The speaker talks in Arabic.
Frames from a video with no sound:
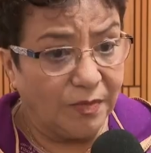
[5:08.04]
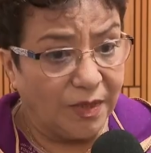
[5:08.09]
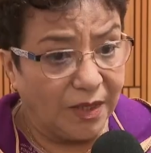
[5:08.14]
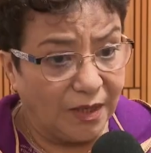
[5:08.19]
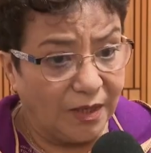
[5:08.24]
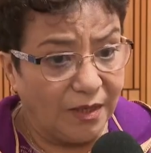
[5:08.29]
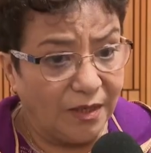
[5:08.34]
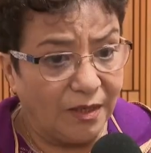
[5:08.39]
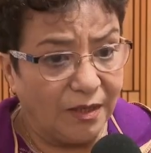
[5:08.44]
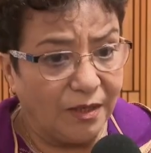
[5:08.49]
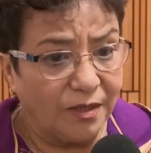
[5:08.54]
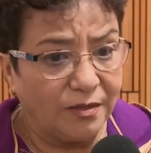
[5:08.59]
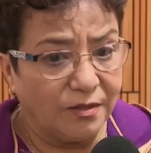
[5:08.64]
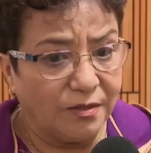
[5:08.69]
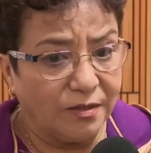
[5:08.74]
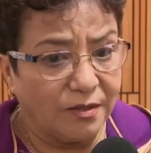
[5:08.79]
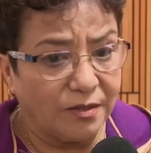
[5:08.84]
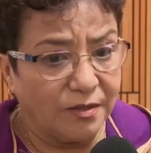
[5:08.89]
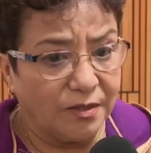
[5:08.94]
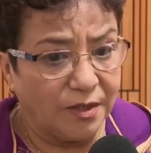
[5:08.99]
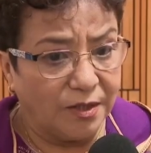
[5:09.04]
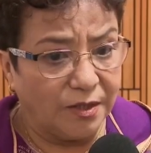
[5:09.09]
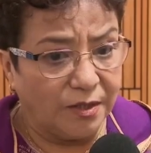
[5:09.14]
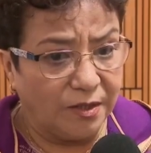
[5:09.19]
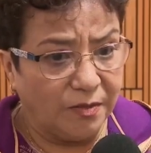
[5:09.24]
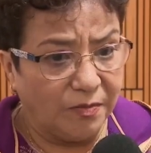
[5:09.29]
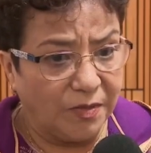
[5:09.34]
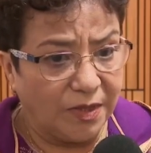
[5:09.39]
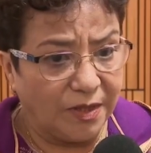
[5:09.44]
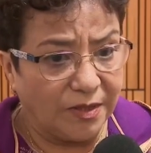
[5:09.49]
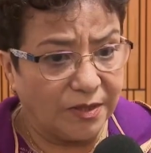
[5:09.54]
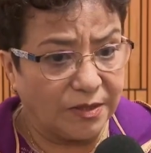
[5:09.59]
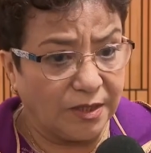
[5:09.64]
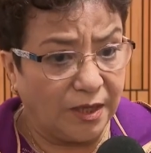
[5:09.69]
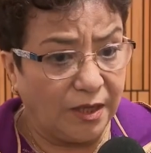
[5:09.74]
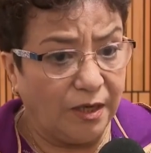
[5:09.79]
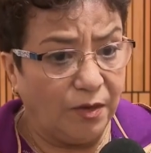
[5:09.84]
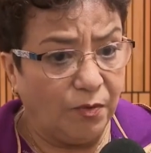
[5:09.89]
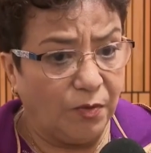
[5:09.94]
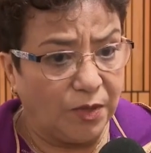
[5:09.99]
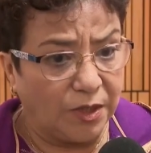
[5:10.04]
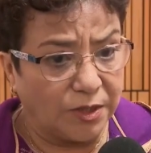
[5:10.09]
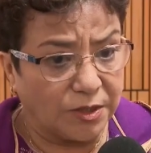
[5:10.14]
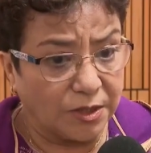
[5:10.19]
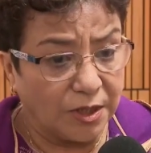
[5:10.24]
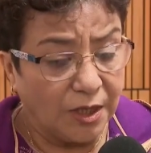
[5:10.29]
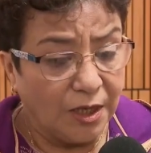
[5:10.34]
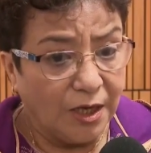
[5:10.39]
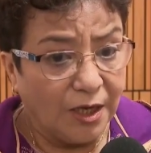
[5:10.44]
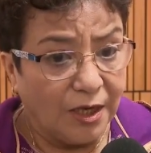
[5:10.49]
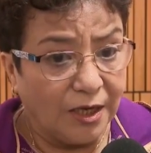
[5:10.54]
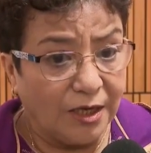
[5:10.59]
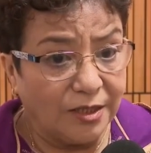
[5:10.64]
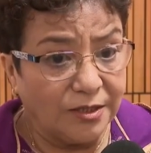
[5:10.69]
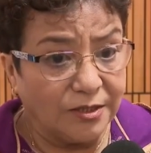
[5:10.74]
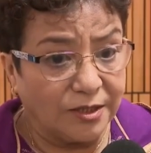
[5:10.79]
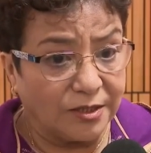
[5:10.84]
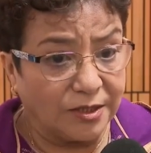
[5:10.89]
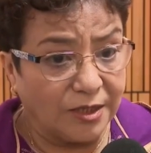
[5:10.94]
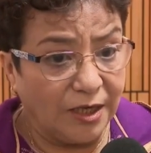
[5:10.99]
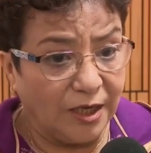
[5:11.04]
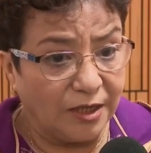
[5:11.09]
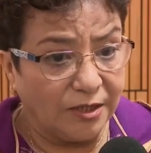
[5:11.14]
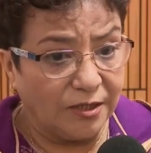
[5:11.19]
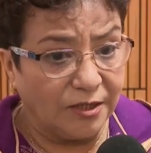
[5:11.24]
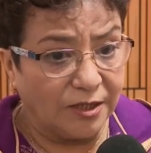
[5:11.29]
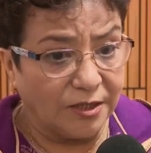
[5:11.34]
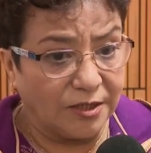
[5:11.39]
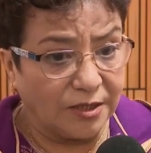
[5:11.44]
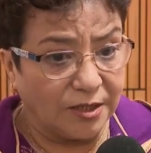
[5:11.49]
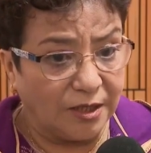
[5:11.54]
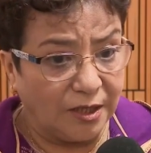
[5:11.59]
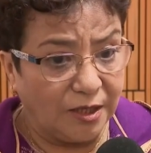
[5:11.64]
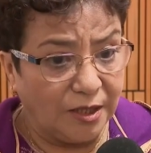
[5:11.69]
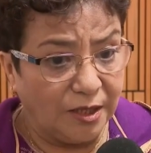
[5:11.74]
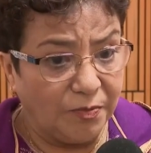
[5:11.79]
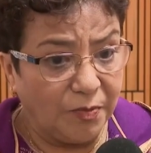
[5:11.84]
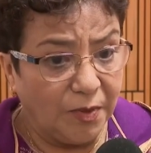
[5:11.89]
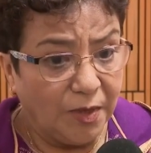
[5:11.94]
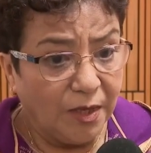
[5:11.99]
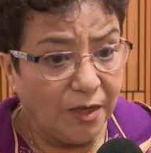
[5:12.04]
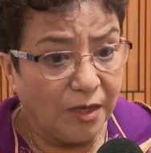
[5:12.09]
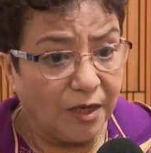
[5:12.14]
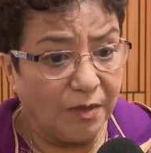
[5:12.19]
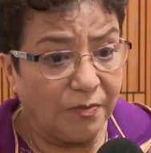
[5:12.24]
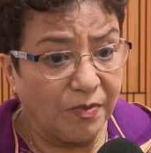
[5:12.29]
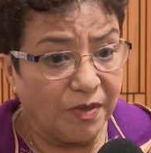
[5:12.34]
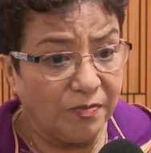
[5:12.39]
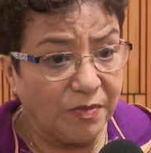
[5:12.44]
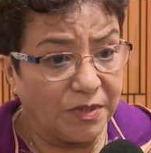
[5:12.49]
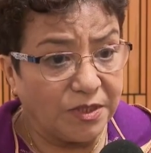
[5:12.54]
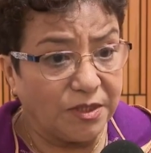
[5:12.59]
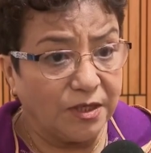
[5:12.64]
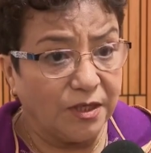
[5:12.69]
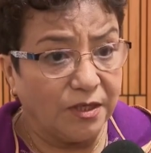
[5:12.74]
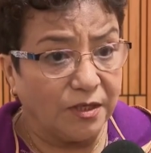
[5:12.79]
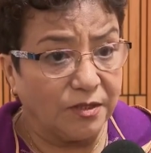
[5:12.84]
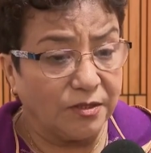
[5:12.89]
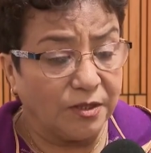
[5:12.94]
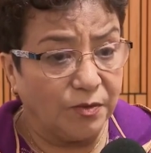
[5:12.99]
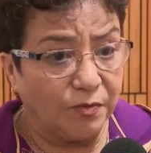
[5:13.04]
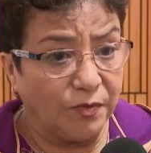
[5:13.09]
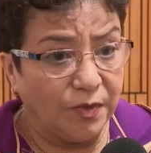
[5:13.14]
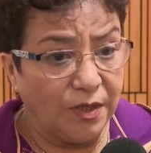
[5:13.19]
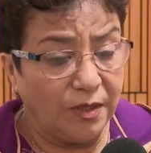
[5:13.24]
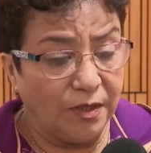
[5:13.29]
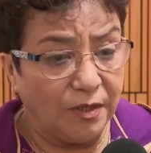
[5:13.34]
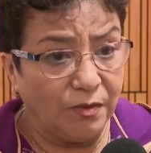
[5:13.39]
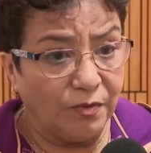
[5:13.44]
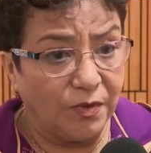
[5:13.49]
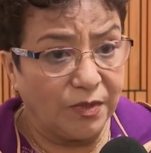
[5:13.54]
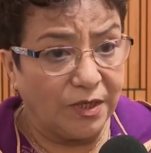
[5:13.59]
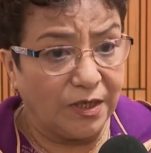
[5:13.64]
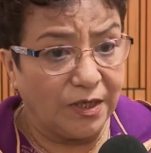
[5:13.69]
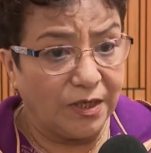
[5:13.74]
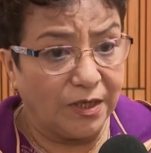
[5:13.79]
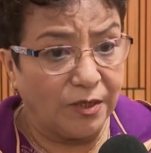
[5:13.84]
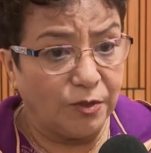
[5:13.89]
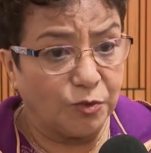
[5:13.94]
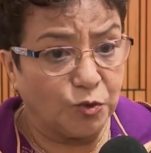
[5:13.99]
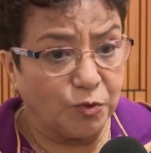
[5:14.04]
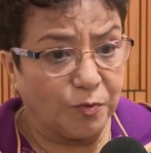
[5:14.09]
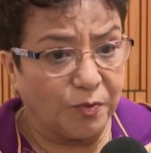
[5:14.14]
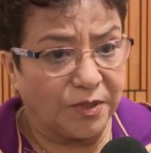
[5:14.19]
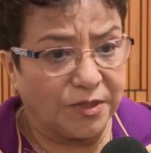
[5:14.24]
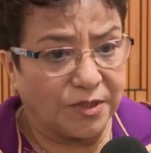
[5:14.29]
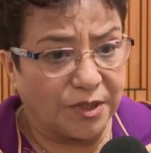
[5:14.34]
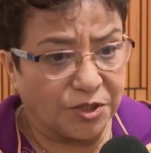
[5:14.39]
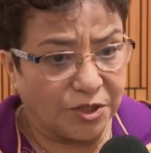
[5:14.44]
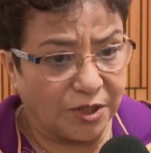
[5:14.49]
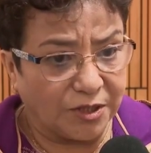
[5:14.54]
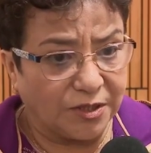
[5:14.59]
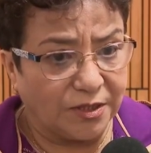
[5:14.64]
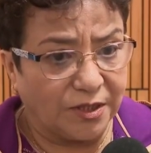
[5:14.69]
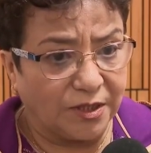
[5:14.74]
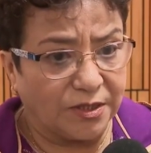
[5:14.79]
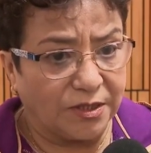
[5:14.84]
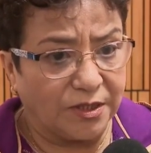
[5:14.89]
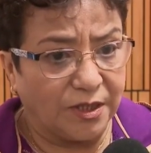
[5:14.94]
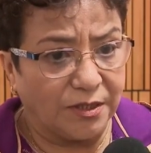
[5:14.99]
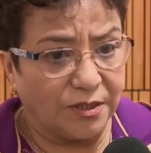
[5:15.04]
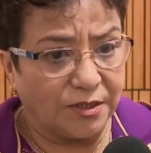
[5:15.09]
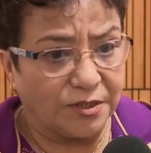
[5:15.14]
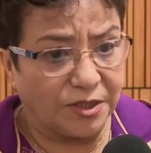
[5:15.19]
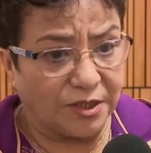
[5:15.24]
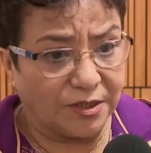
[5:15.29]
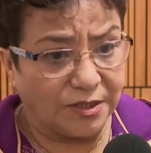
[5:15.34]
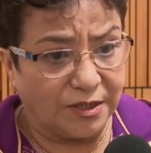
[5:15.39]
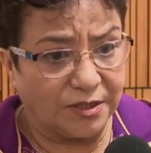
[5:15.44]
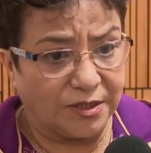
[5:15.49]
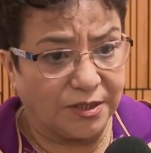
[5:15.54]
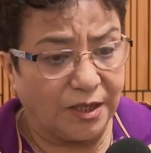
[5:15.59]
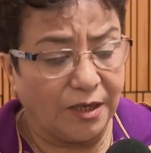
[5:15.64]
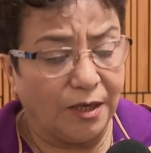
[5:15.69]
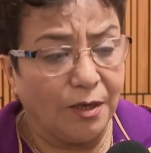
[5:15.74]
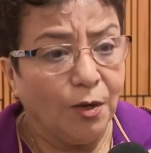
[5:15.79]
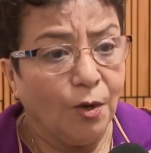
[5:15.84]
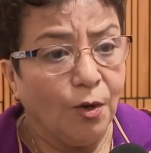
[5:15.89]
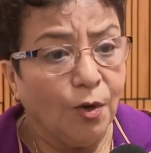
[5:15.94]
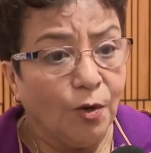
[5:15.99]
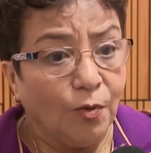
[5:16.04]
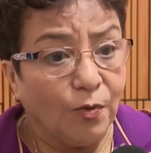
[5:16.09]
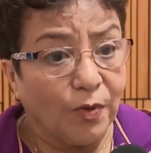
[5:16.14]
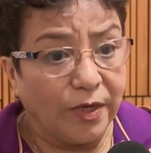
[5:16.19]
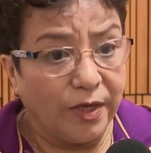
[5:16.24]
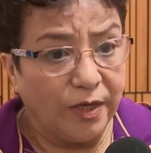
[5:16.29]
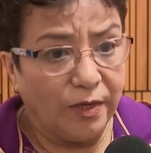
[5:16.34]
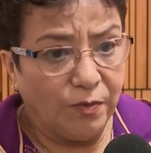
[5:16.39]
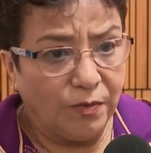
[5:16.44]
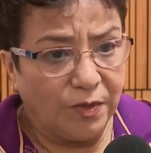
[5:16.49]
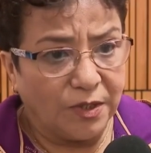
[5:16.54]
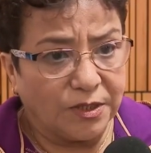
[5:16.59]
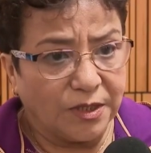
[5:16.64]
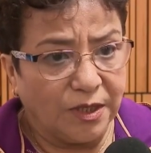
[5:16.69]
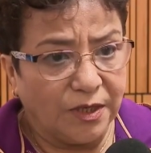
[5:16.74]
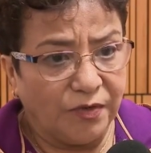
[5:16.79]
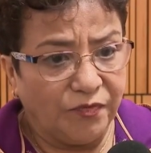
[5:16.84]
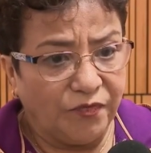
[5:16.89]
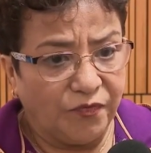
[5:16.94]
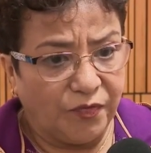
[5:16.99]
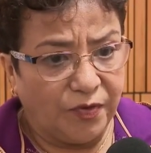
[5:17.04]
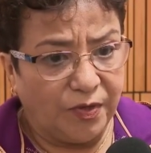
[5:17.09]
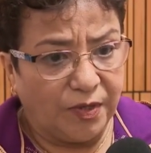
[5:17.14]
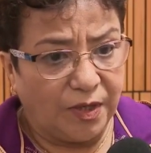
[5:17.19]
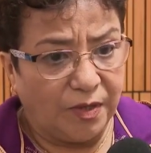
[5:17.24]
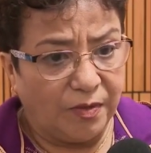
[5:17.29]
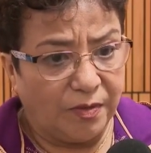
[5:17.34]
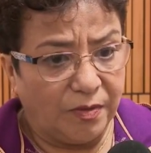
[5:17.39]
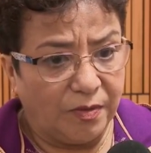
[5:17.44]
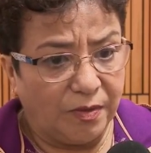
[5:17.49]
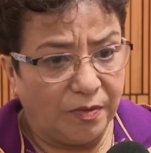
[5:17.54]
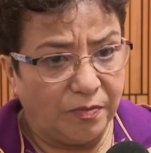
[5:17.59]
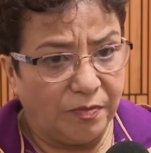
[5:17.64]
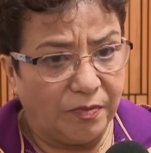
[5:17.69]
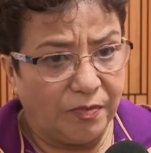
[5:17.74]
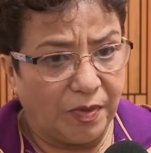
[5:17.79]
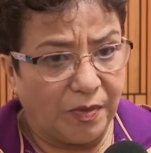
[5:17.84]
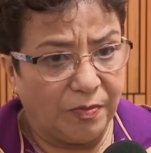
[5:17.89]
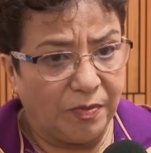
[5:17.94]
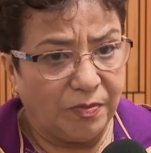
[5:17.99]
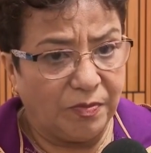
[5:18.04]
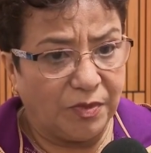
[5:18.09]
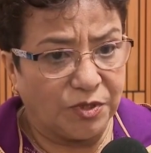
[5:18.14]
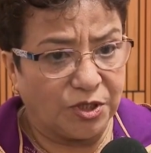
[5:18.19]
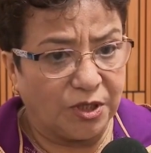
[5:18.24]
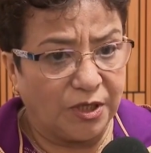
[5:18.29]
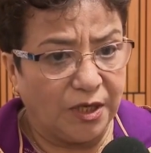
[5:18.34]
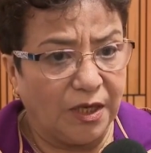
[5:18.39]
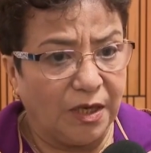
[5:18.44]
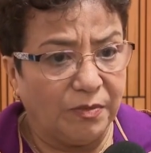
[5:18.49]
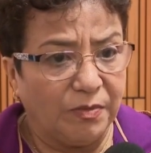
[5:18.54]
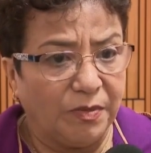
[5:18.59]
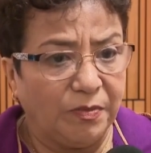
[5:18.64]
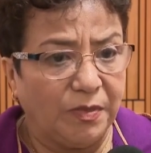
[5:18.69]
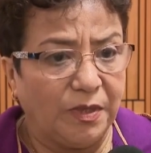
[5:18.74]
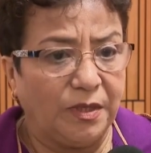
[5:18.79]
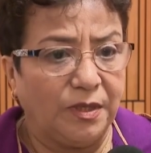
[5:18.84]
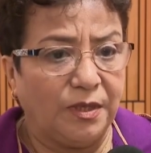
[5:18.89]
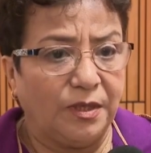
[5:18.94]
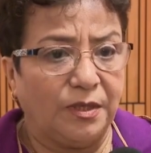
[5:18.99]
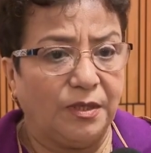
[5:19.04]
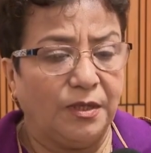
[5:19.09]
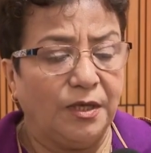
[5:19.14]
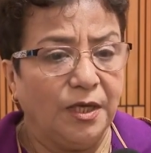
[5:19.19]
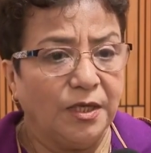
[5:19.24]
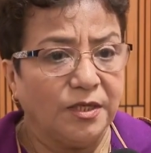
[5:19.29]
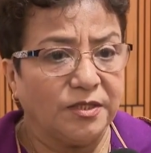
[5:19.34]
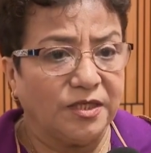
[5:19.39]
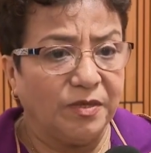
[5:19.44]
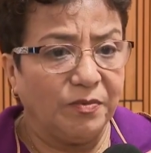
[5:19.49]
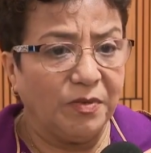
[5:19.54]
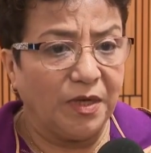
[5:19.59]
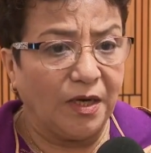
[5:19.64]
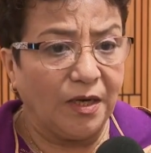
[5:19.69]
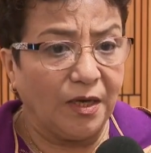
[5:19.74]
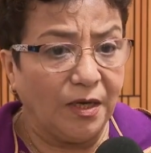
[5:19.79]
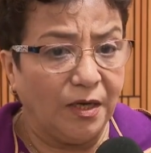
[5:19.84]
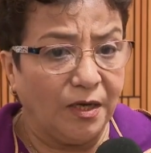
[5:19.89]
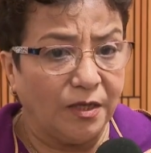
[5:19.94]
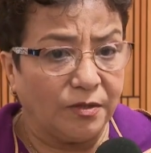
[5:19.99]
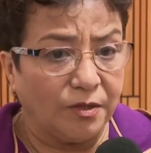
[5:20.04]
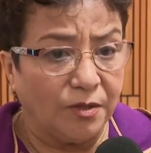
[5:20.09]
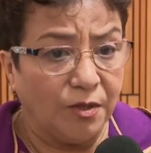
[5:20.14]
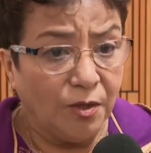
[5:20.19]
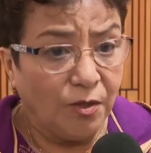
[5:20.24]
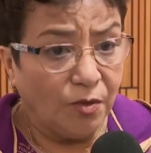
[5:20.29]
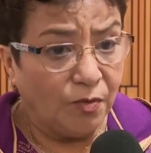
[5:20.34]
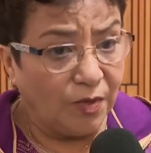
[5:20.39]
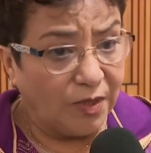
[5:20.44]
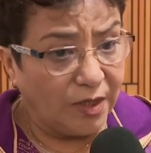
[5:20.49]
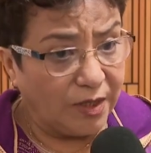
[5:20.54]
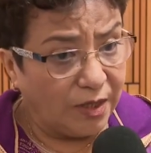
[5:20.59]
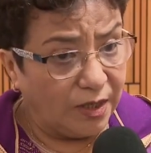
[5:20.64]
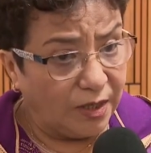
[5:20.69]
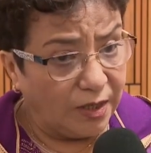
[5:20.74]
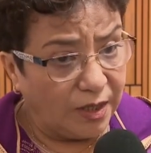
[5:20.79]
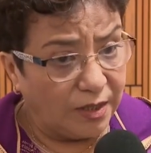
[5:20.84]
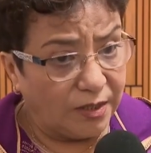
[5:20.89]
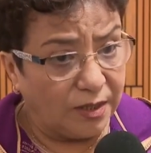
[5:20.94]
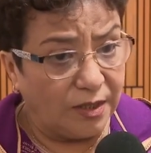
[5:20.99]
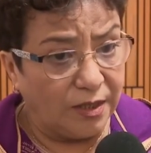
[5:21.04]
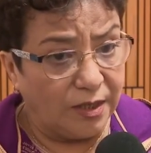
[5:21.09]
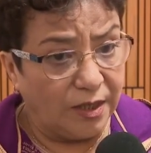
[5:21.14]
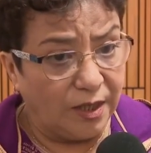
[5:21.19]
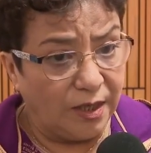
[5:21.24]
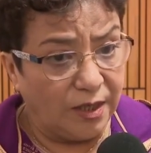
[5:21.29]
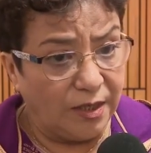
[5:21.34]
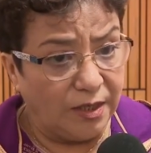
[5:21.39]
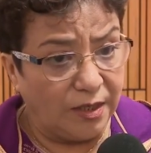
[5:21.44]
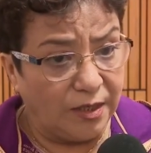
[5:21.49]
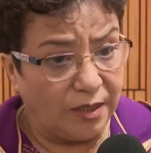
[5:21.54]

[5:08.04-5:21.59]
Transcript: المرأة القاضية دائما حاولت أن تتحدى الصعاب عبر مسيرة طويلة وذلك لتبرز شخصيتها شخصيتها وكينونتها في آه، أمام مجالها أمام الزميل القاضي ولكن هذا لا